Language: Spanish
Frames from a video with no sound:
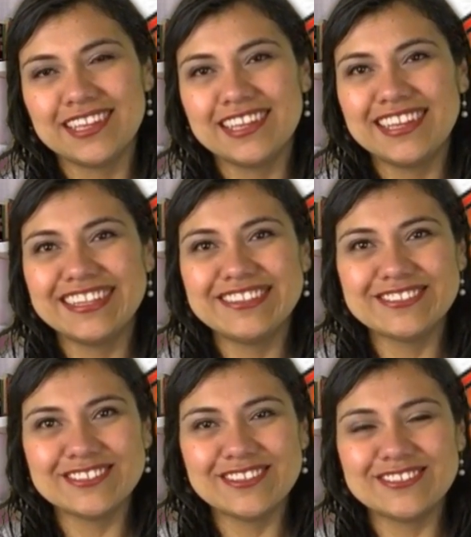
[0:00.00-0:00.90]
y
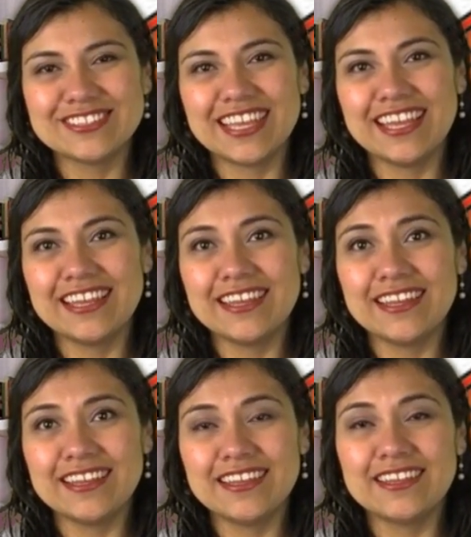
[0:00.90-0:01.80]
todos los
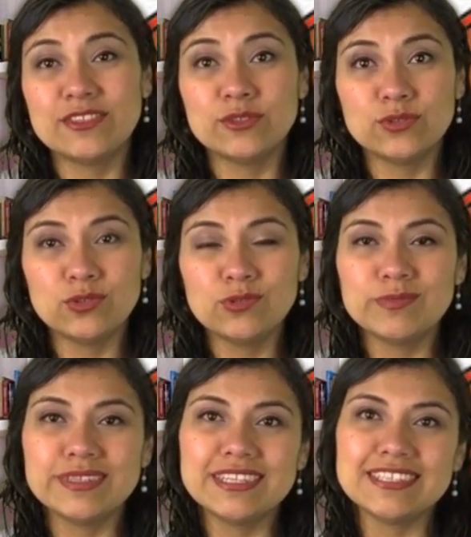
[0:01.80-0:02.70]
que no
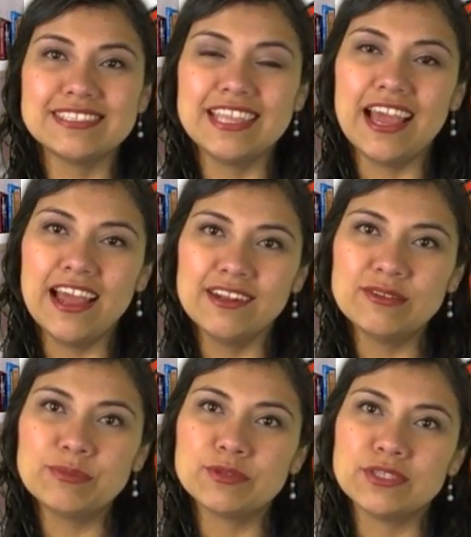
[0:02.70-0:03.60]
sumen hacia
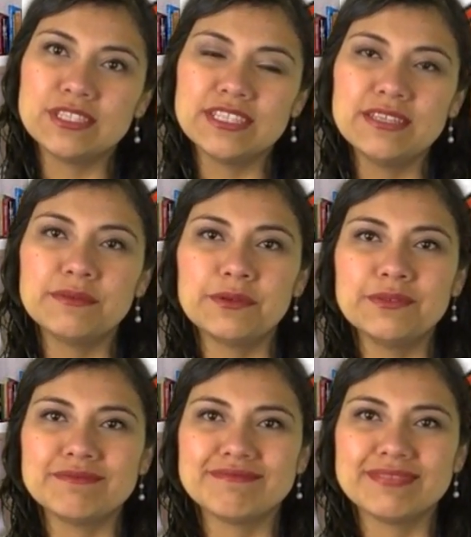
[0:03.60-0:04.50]
algo positivo
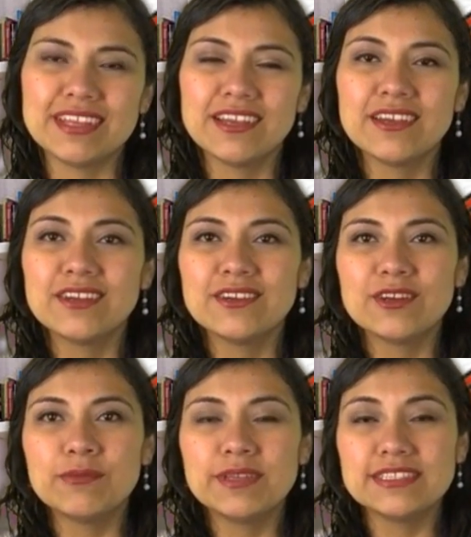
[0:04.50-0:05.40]

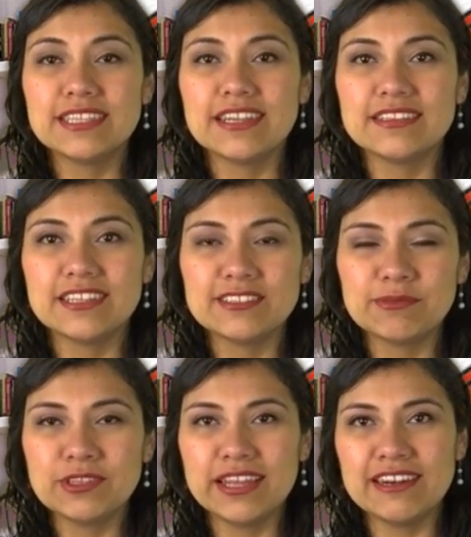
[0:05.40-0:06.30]
comiencen a
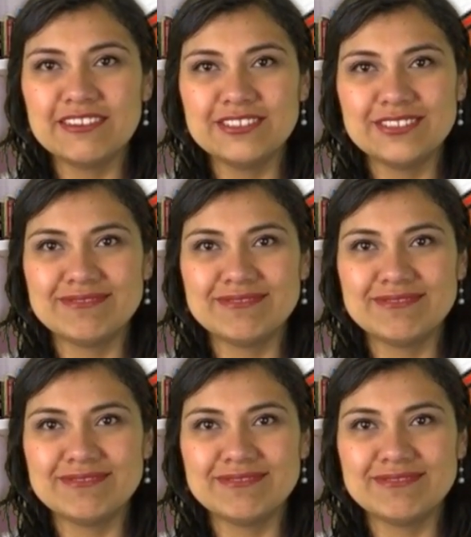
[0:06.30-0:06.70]
transmutarlos.